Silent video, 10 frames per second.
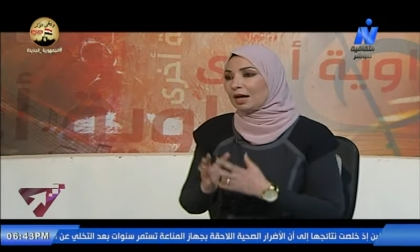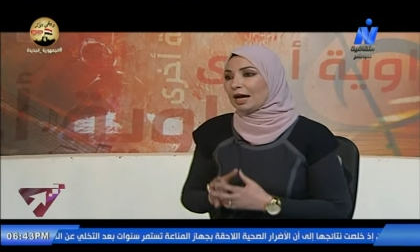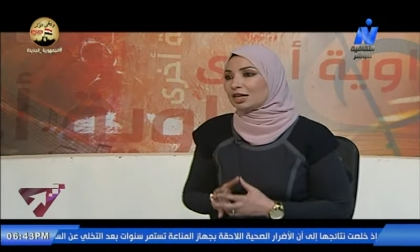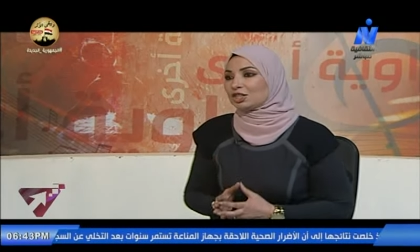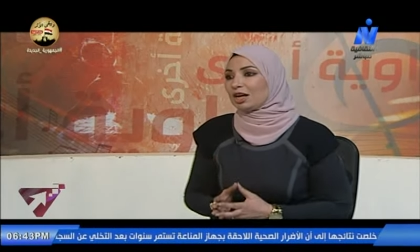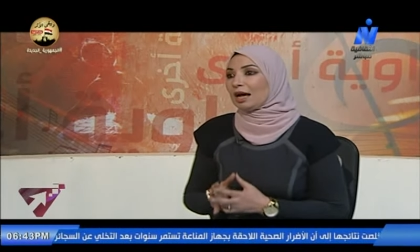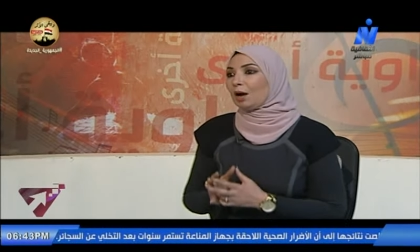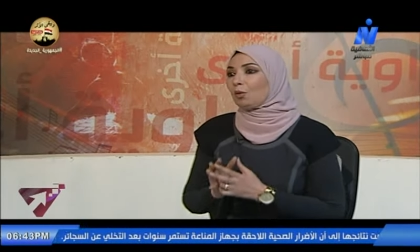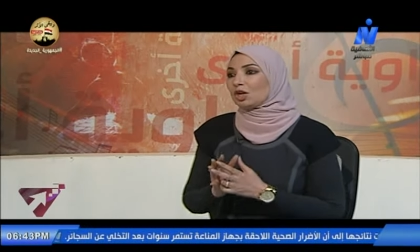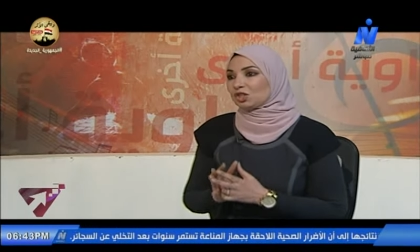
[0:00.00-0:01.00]
انشا
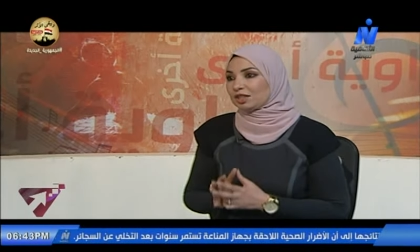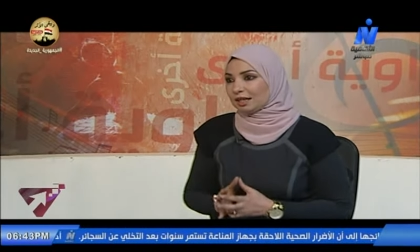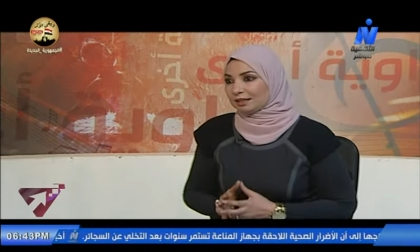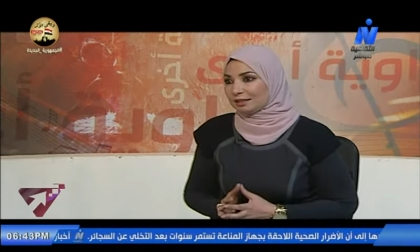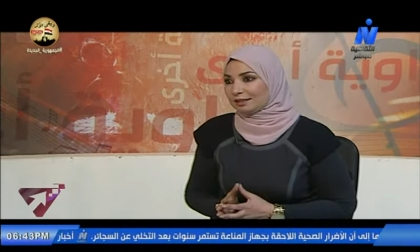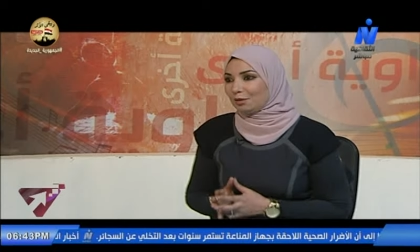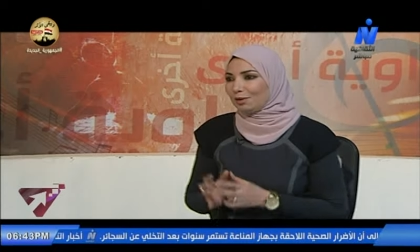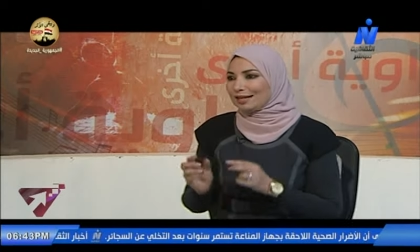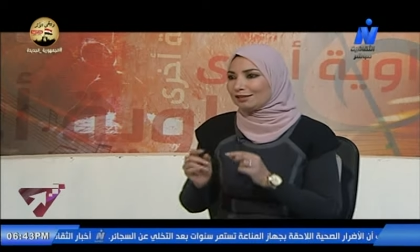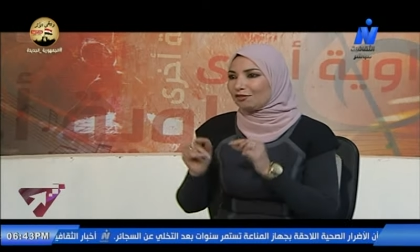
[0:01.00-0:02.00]
اول شركه انتاج
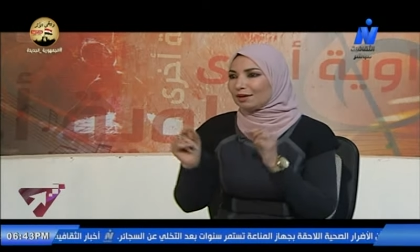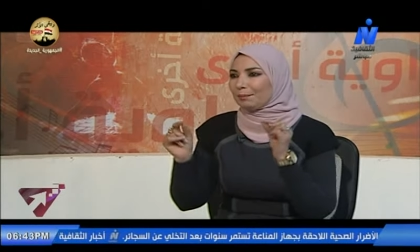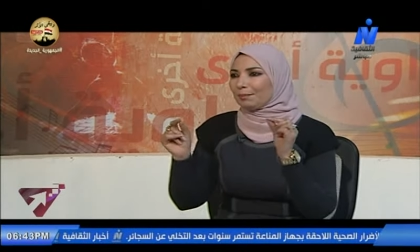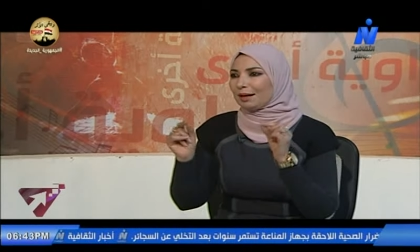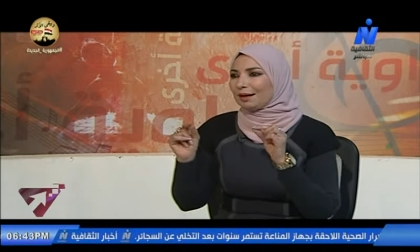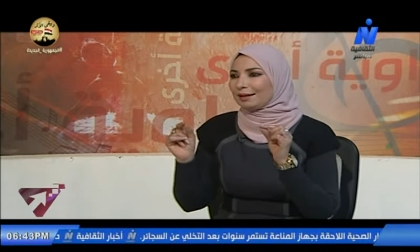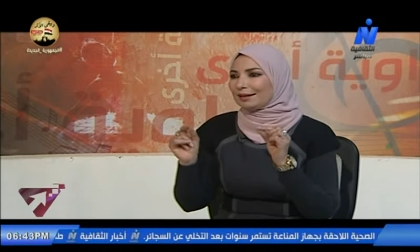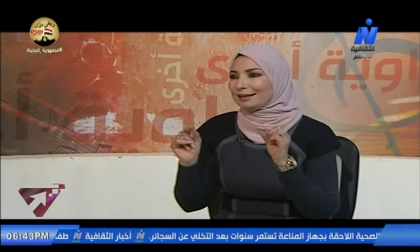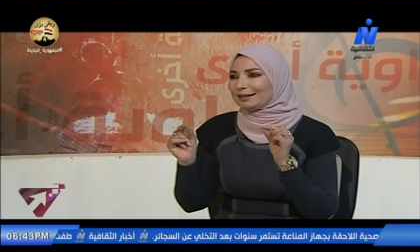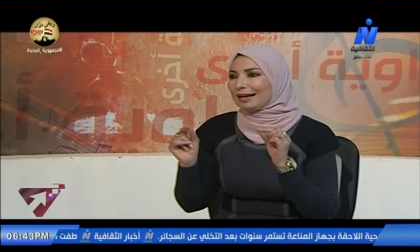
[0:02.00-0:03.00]
وانا عايزه اقف جنب
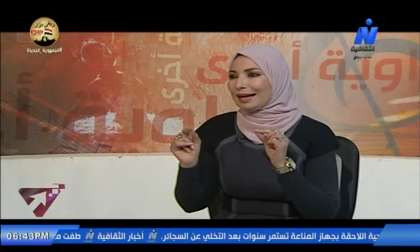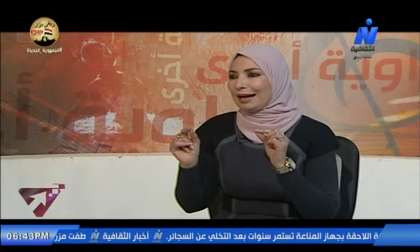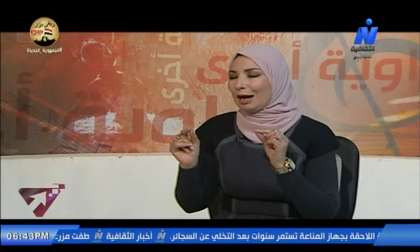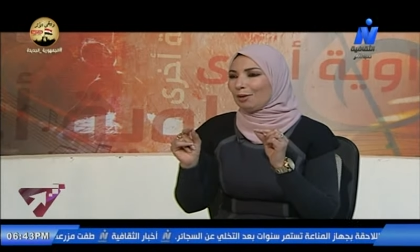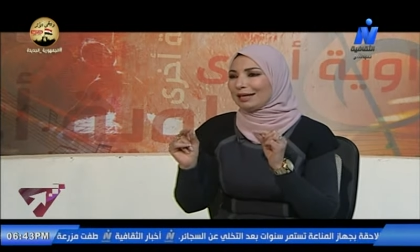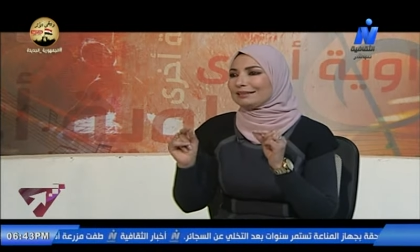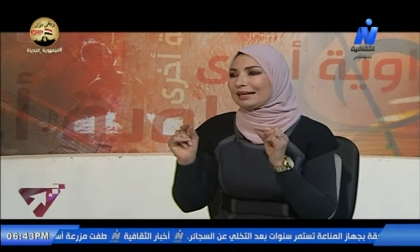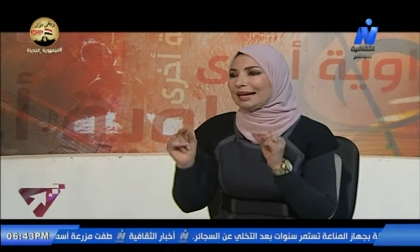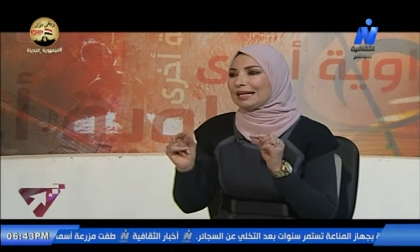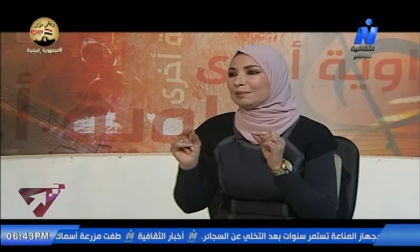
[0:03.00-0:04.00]
يعني او عند
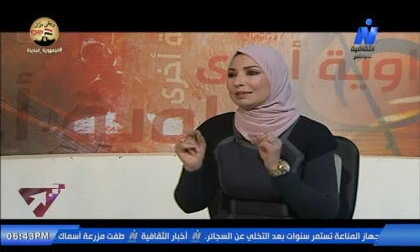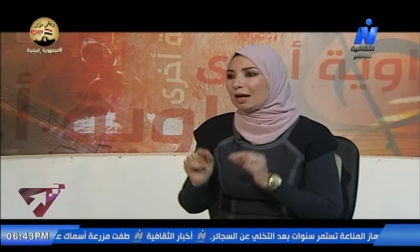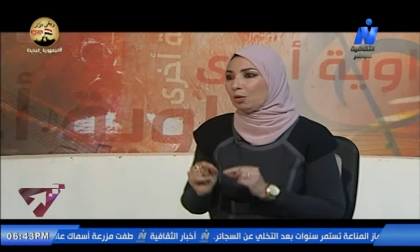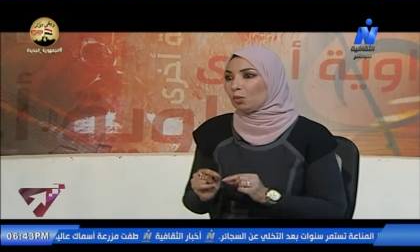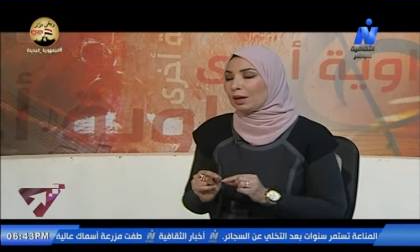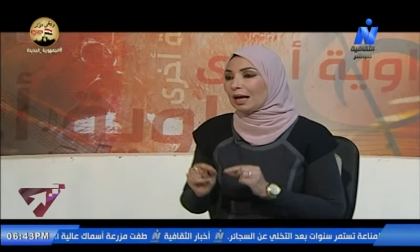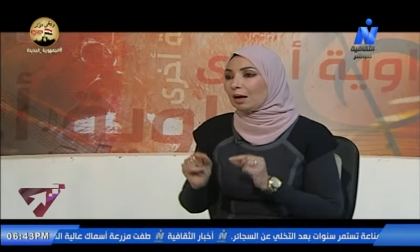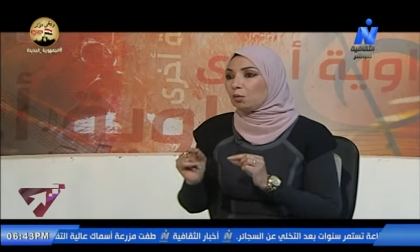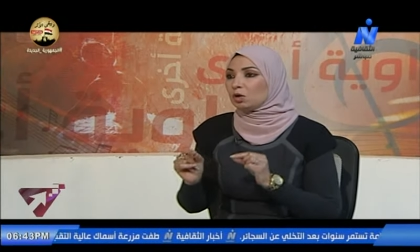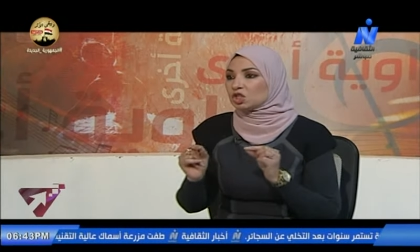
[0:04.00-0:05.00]
كلمه اول
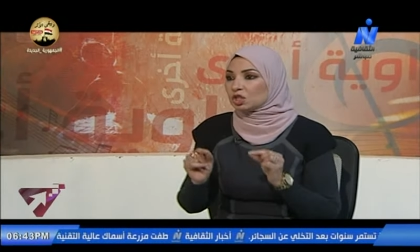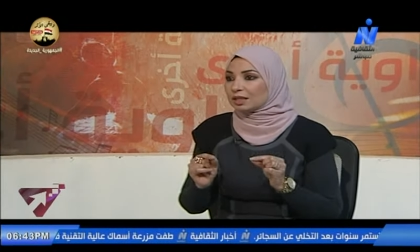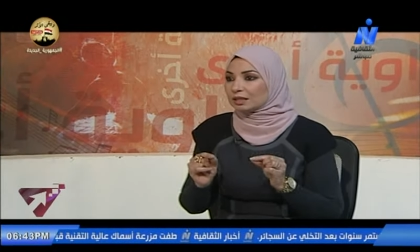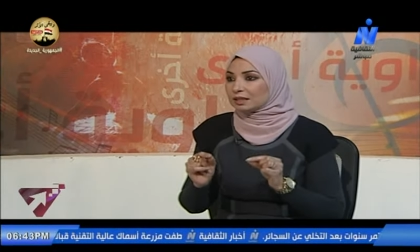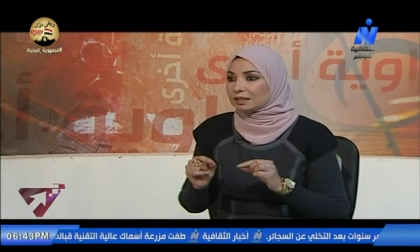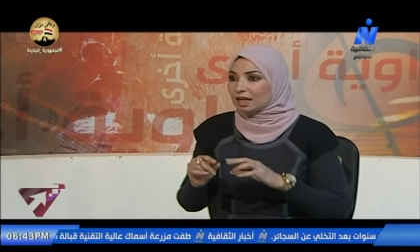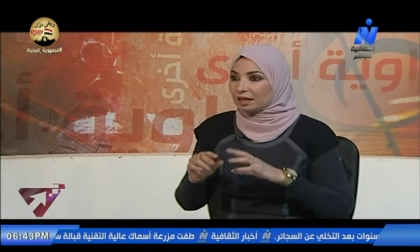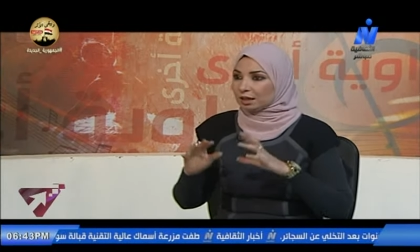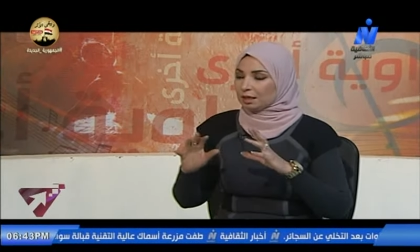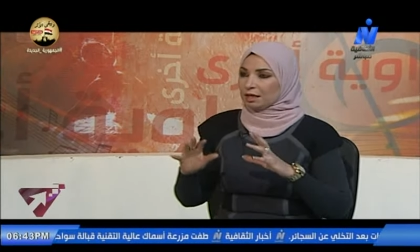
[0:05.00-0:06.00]
اول شركه
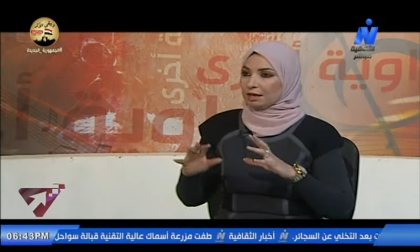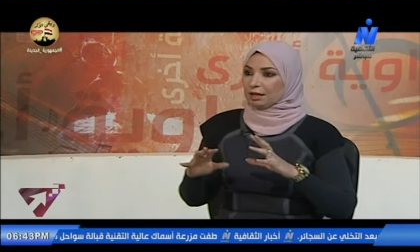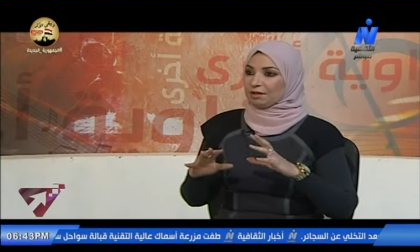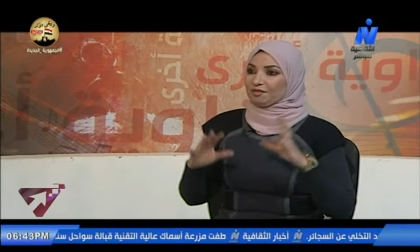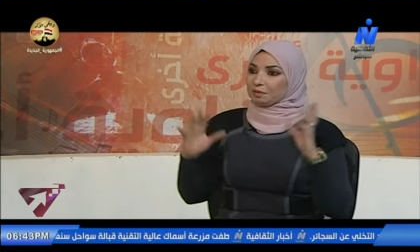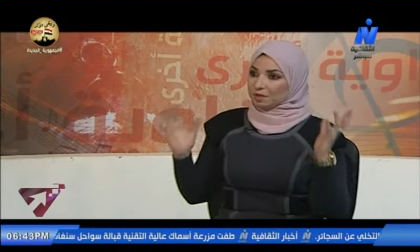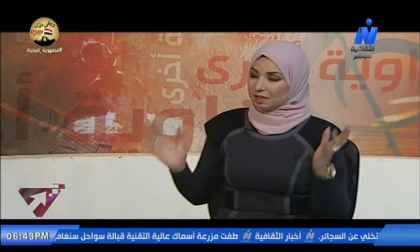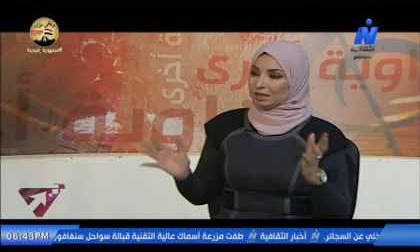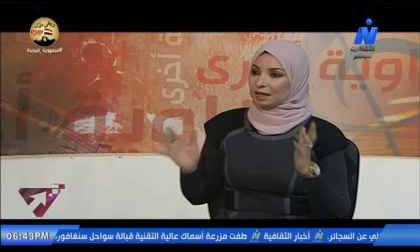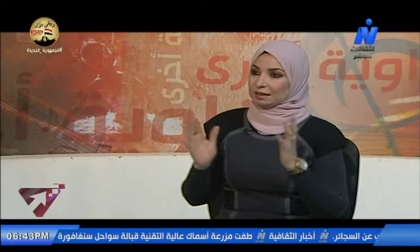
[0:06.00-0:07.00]
انتاج في
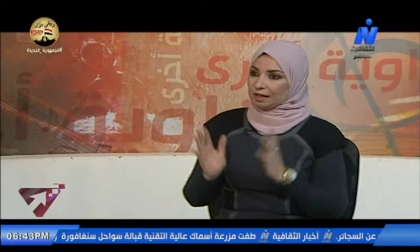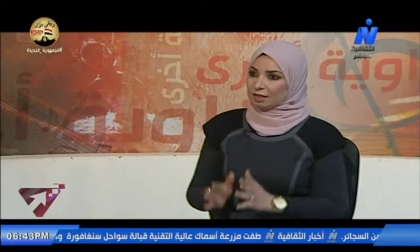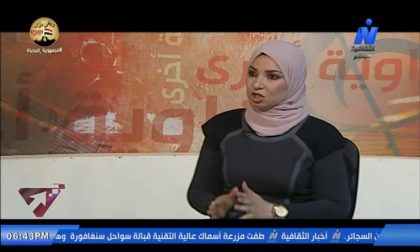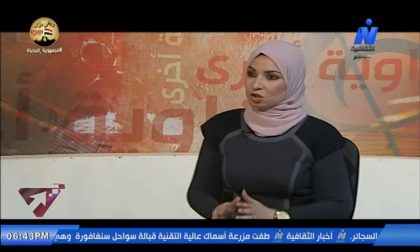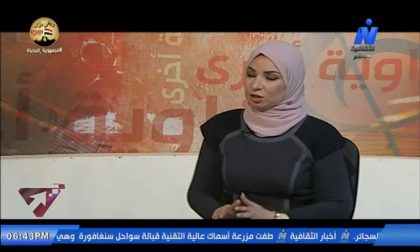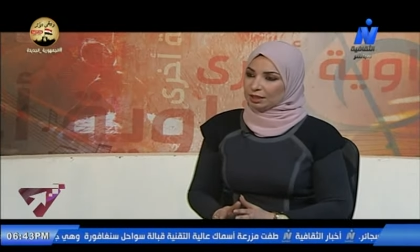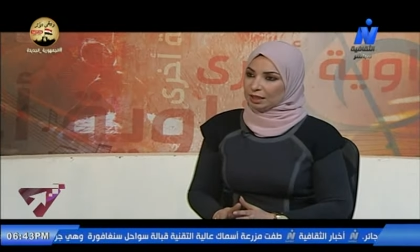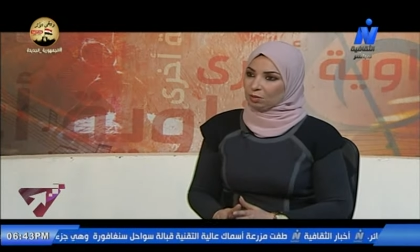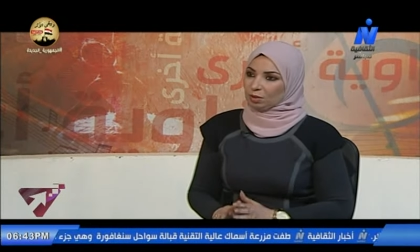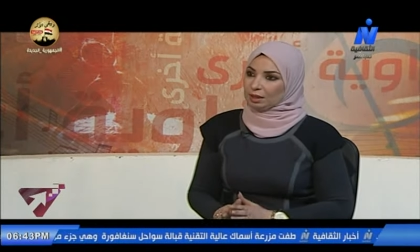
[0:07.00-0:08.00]
مصر كانت هذه
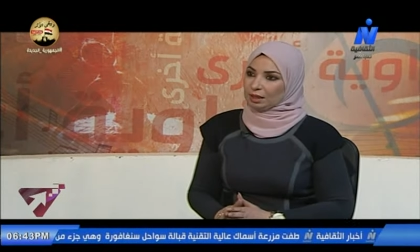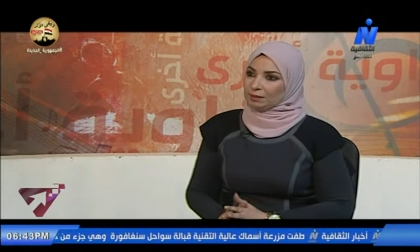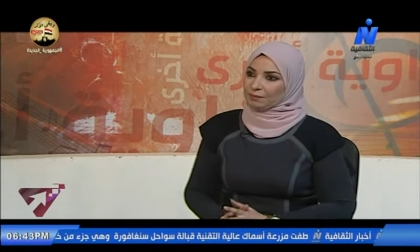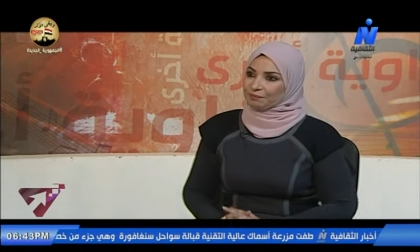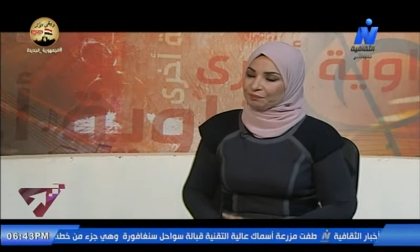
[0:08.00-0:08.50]
الشركه ولا